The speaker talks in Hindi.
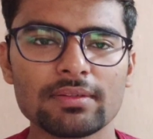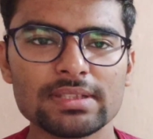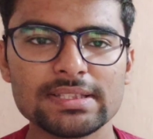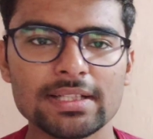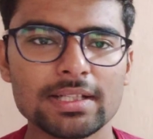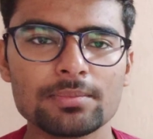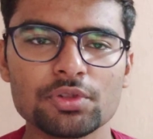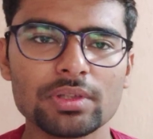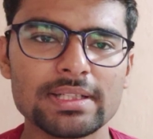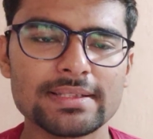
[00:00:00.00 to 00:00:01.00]
फटाफट से जाके आप
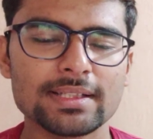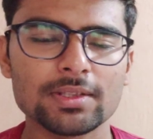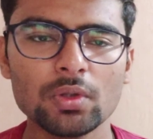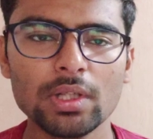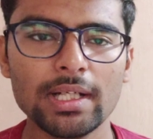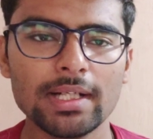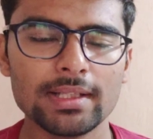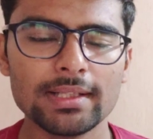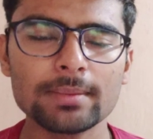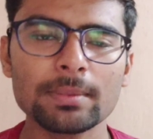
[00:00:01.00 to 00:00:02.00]
ज्वाइन कर सकते हो
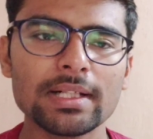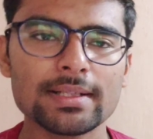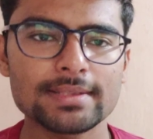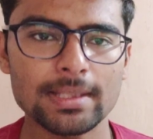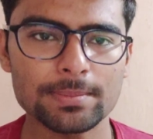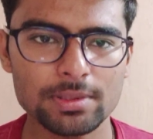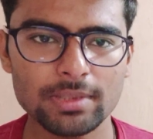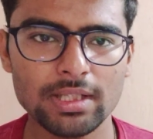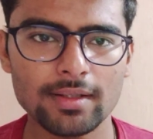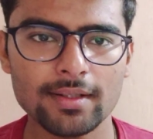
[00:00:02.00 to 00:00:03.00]
लिंक मैंने डिस्क्रिप्शन
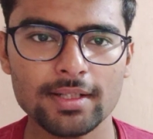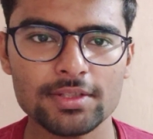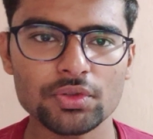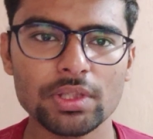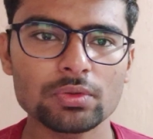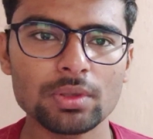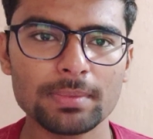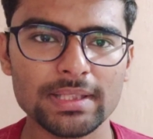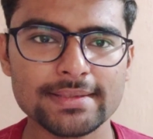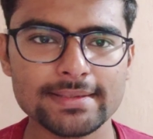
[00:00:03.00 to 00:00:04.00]
में डाल रखा है सो या तो
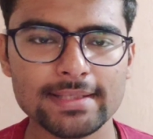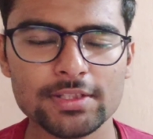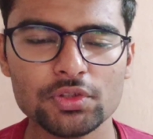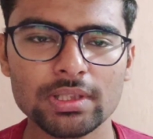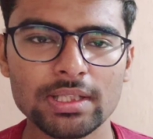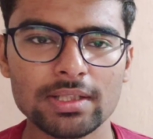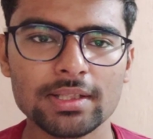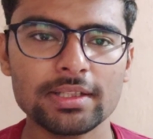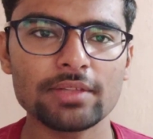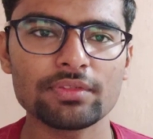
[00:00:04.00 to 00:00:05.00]
आप लिंक से जाके ज्वाइन कर
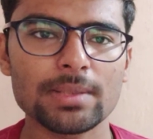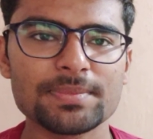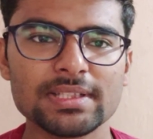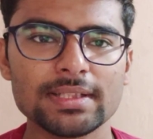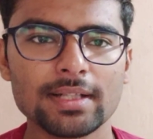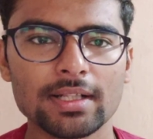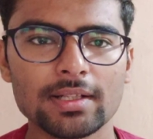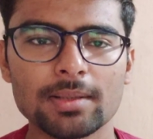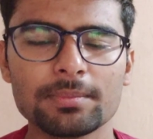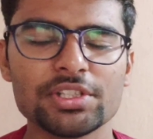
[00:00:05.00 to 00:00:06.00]
लेना या फिर आप सीधे
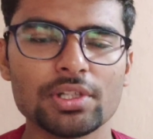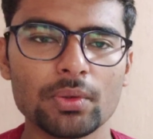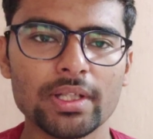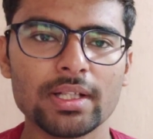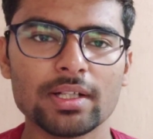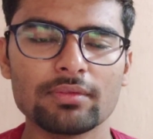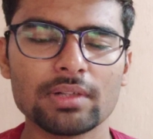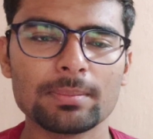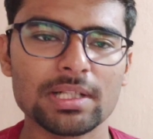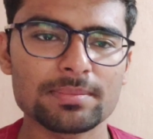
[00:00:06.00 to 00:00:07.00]
टेलीग्राम में जाओगे एंड
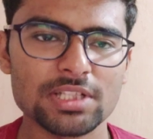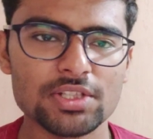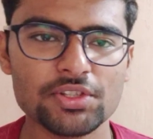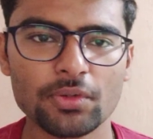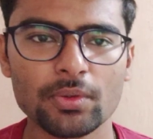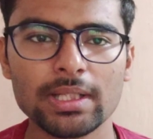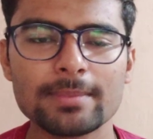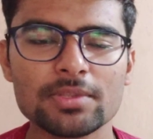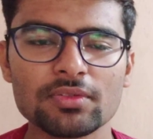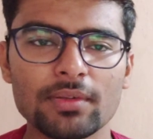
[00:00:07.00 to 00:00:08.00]
वहाँ पर आप सर्च करोगे
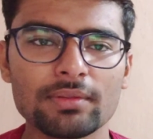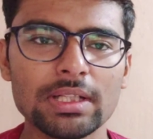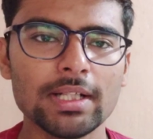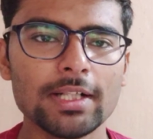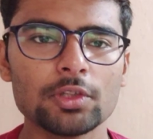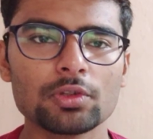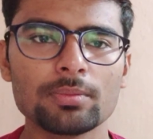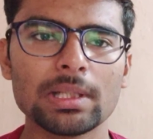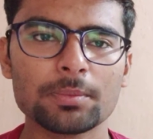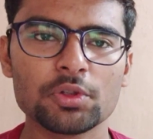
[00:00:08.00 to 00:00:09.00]
टीम्स फॉर विन
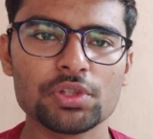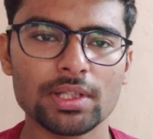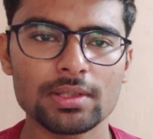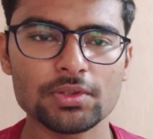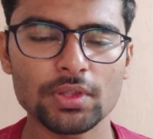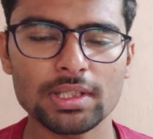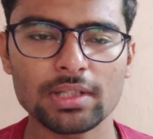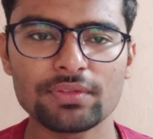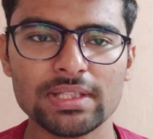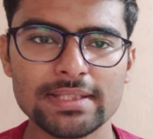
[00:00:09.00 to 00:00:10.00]
तो भी आपको चैनल जो है
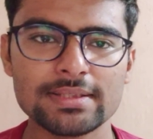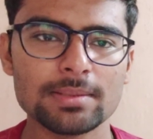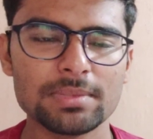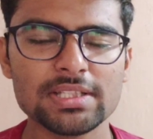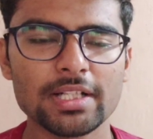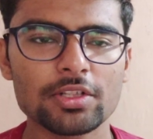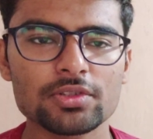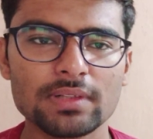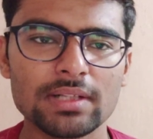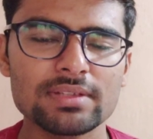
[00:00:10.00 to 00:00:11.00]
काफ़ी ईजिली मिल जाएगा
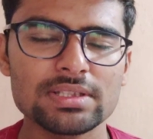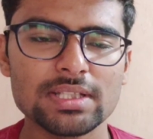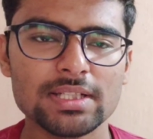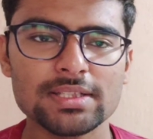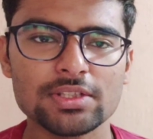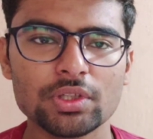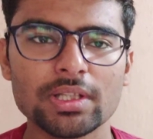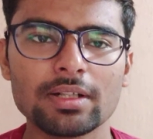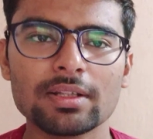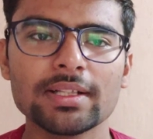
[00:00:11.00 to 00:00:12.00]
सो फटाफट से जाके ज्वाइन
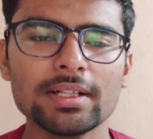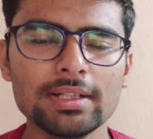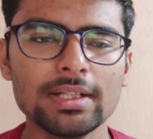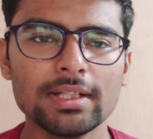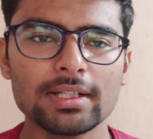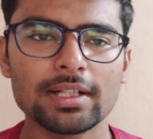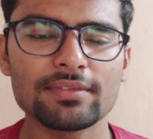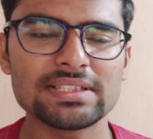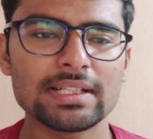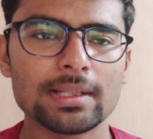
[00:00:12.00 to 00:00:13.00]
कर लेना
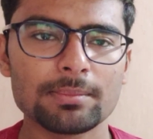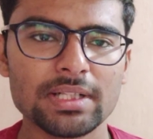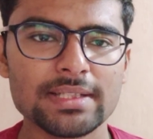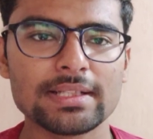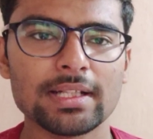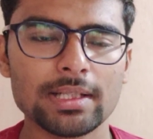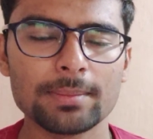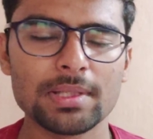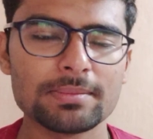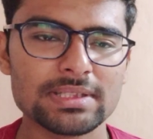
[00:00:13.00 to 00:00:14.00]
काफ़ी सारी अपडेट्स
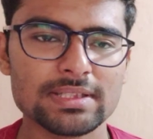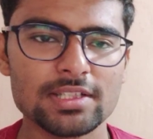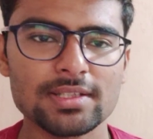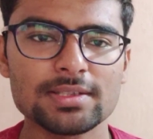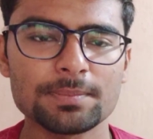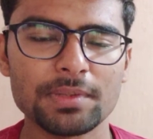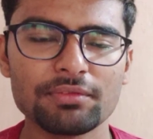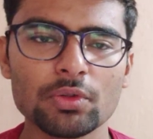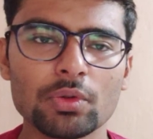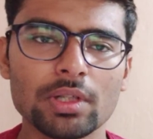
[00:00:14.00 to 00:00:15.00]
लाइनअप टीम सजेशन
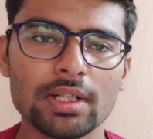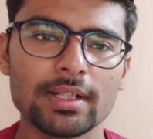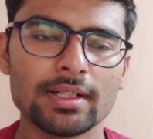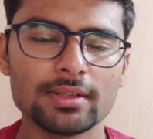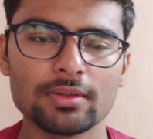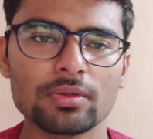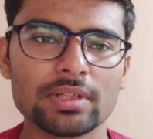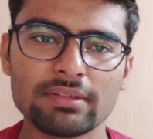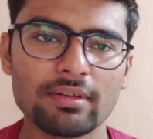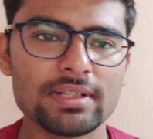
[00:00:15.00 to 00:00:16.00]
प्रिव्यू एंड
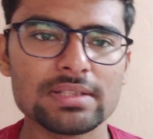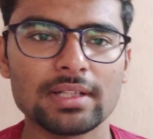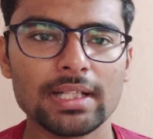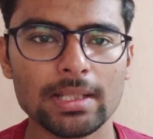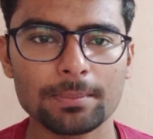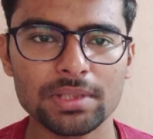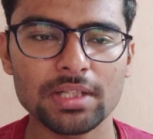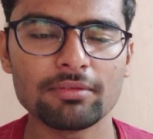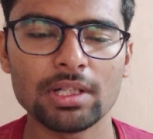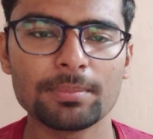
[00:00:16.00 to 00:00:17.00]
गिव अवेज वगैरह आपके
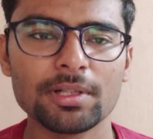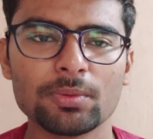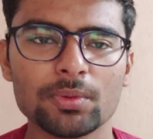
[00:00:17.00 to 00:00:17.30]
लिए वहाँ पर